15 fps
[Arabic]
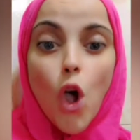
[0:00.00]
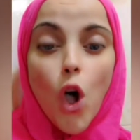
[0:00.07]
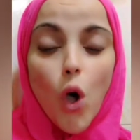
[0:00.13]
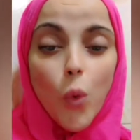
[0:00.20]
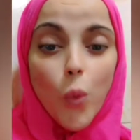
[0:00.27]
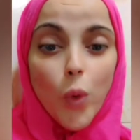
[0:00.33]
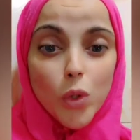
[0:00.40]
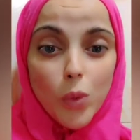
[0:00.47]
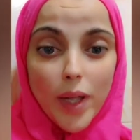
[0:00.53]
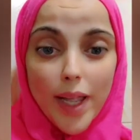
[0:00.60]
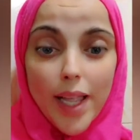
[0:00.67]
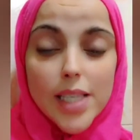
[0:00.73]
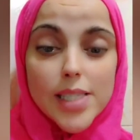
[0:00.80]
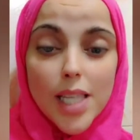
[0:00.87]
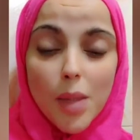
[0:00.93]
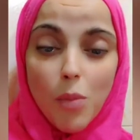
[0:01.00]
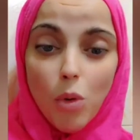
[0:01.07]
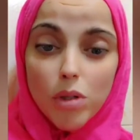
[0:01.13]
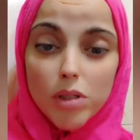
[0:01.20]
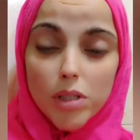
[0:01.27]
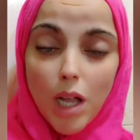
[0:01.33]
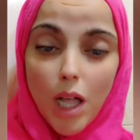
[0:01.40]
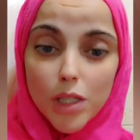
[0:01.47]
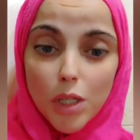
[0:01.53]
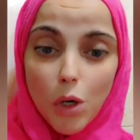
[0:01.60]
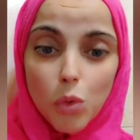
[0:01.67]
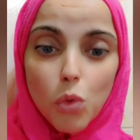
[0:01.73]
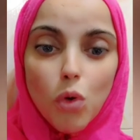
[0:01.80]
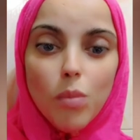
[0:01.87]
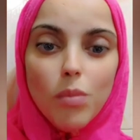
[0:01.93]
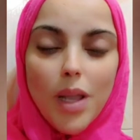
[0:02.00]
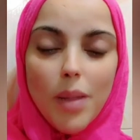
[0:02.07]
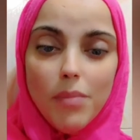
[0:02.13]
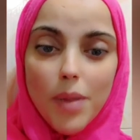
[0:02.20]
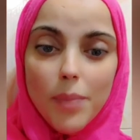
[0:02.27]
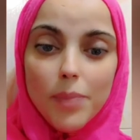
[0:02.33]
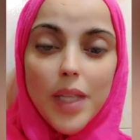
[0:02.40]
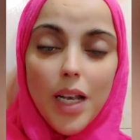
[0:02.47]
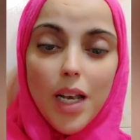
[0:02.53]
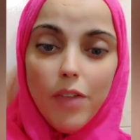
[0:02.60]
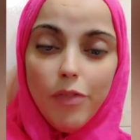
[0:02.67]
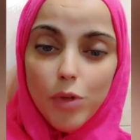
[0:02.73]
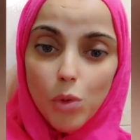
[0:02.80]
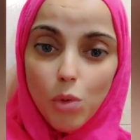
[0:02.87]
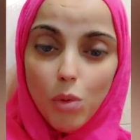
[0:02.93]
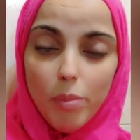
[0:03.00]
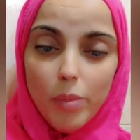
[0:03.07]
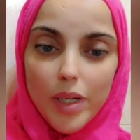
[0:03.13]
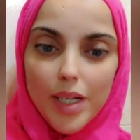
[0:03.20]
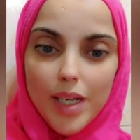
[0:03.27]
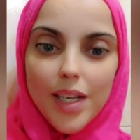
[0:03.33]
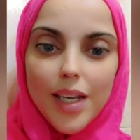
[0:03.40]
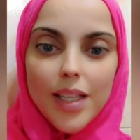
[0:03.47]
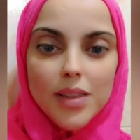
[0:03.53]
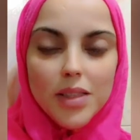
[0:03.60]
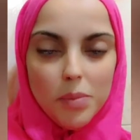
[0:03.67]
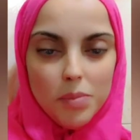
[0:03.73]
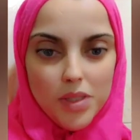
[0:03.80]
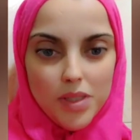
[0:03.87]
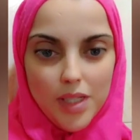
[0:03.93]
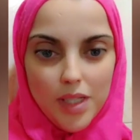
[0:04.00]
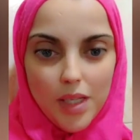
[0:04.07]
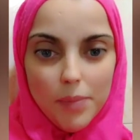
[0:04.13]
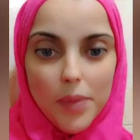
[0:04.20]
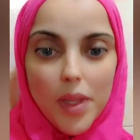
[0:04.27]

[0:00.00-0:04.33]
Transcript: هو دعاء زي ما قلت لحضراتكم لما بتقلق في النوم بالليل انت بتدعيه